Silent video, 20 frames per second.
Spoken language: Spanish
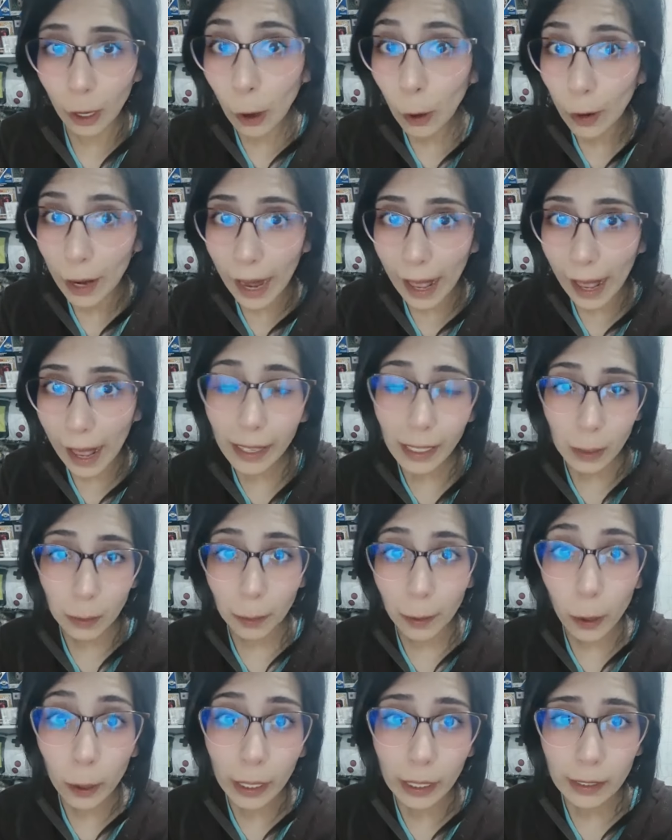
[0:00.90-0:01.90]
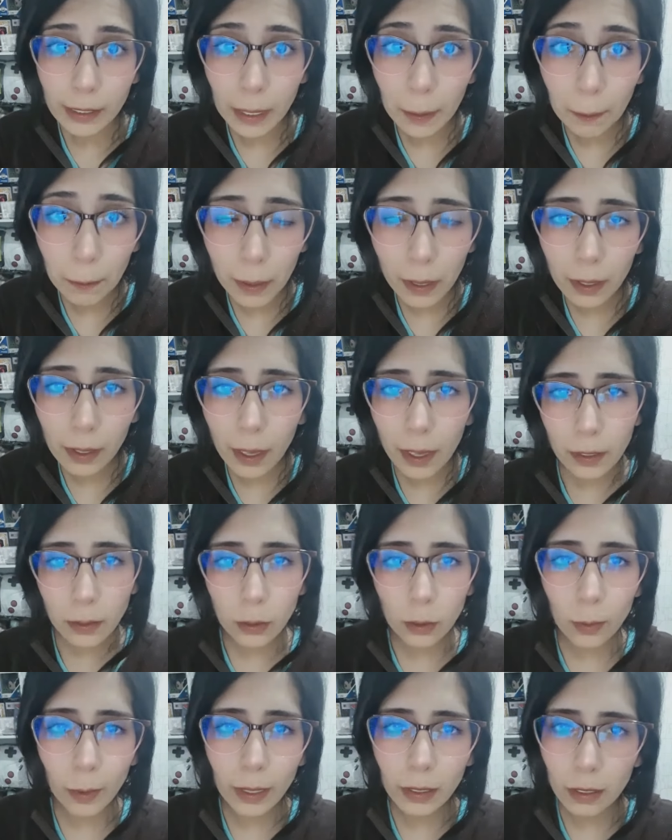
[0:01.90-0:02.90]
Hola, espero que estén bien.
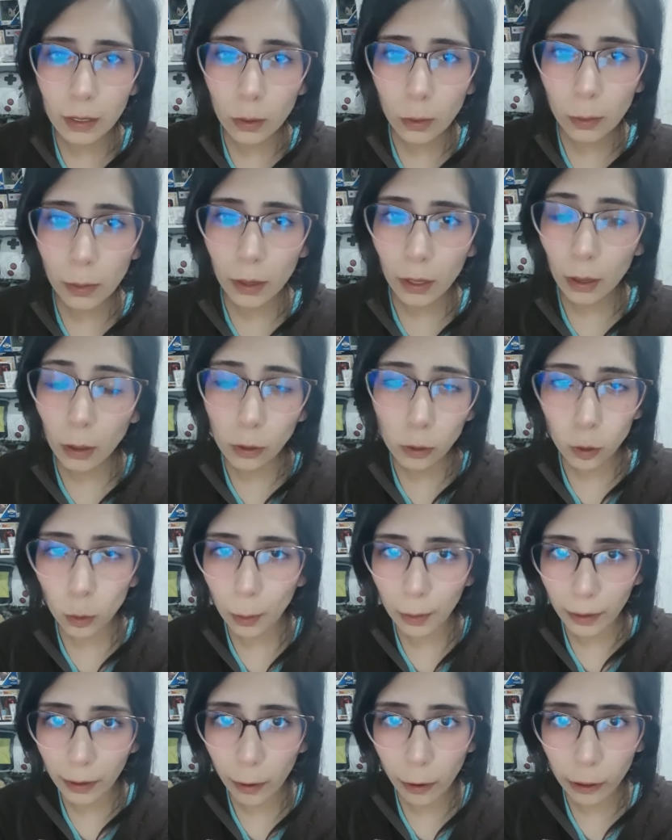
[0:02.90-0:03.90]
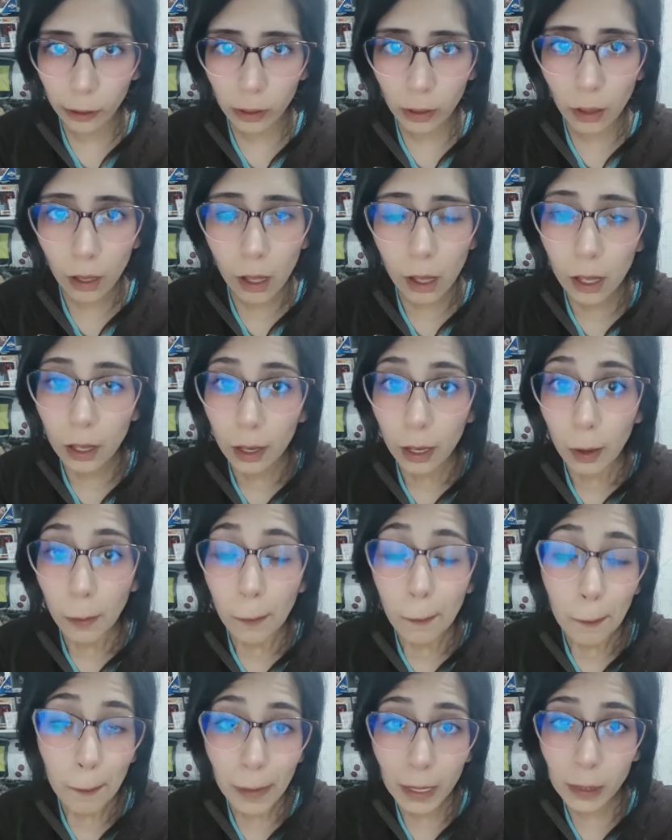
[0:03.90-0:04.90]
Esto va a ser un video súper corto,
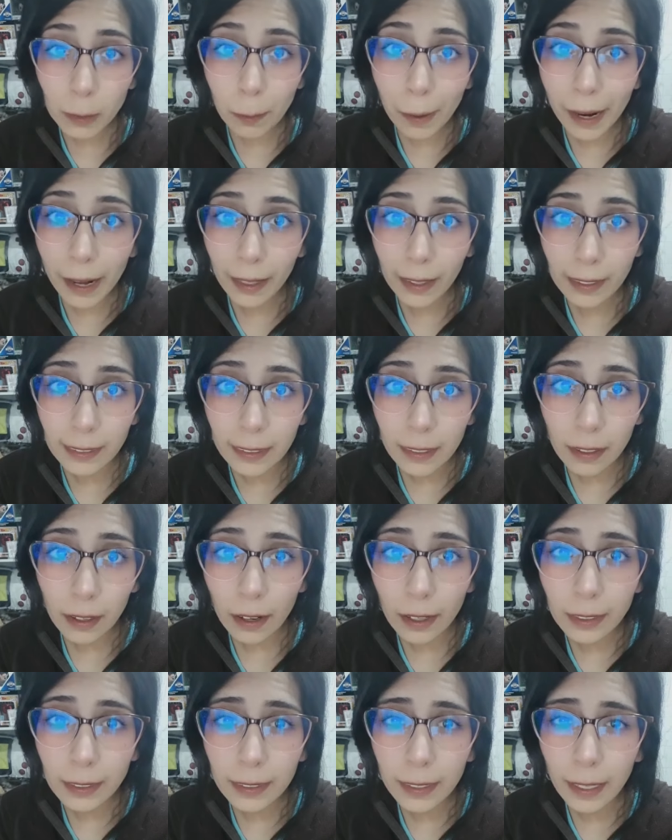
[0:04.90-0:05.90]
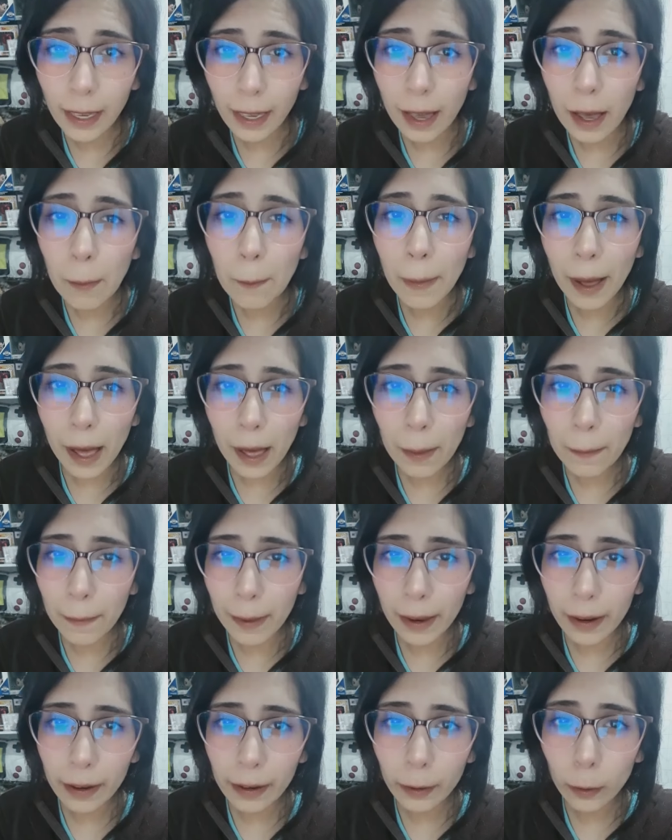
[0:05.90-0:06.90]
más para decirles que va a
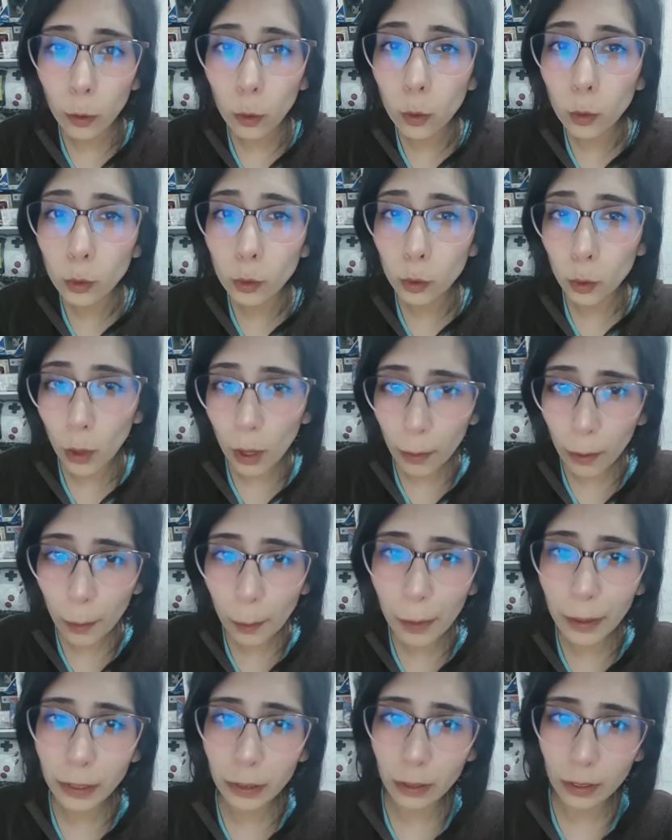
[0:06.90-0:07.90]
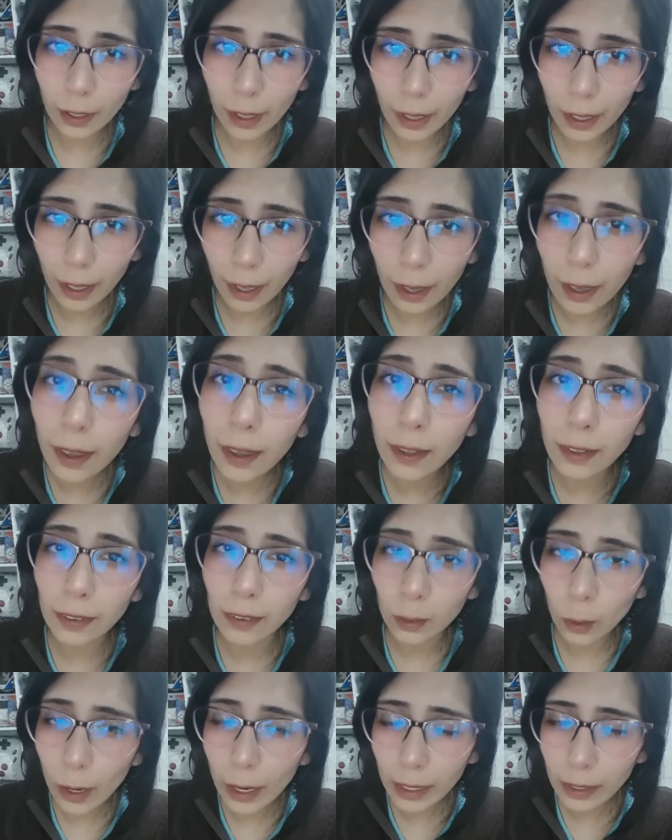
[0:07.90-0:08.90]
haber un nuevo personaje
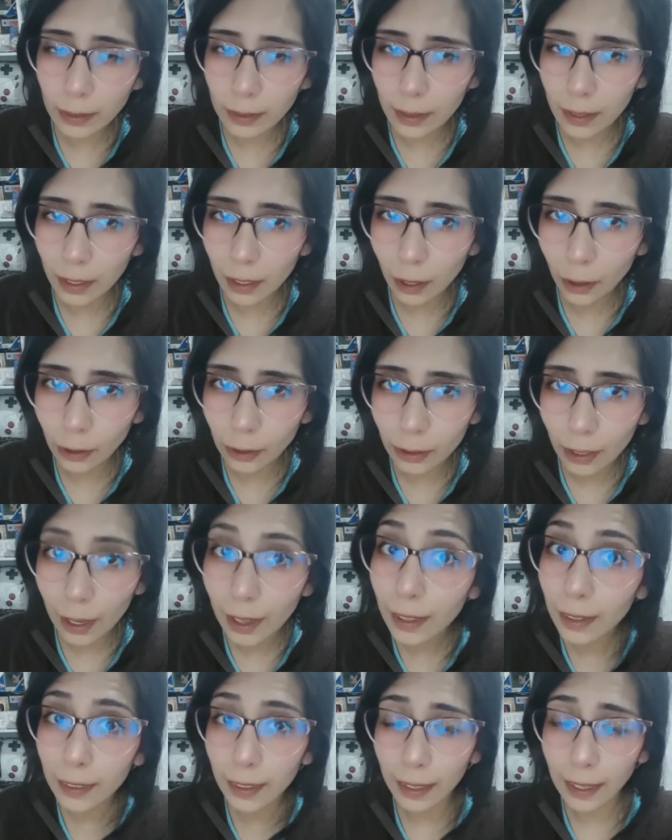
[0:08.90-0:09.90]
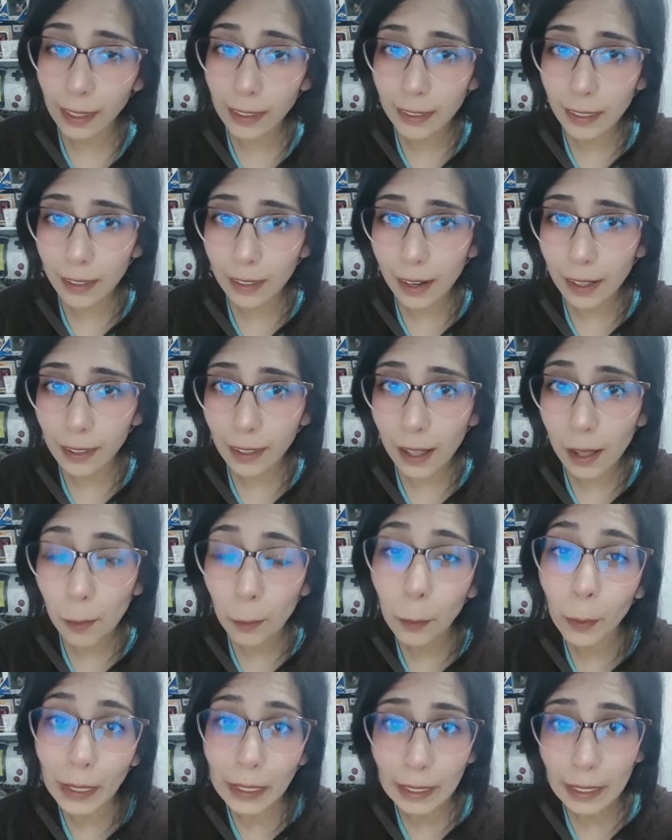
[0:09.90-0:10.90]
en Dwellings, chicos. ¿De quién se trata?
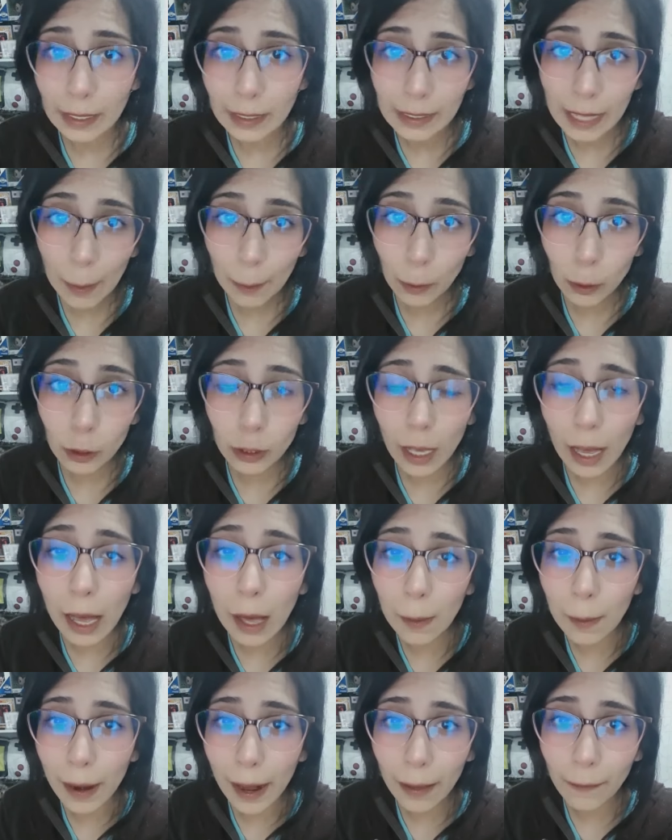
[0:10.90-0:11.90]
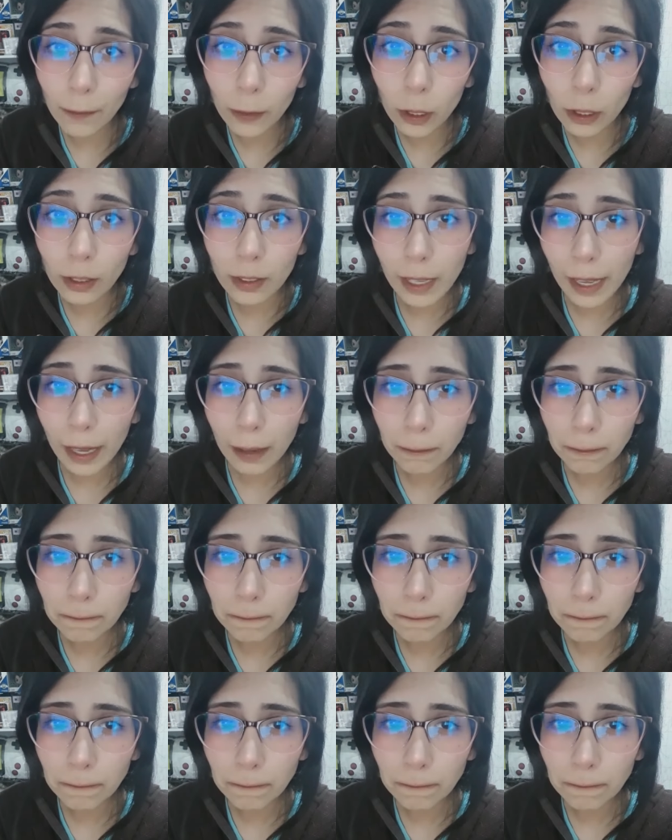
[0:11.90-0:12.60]
Pues estamos hablando de...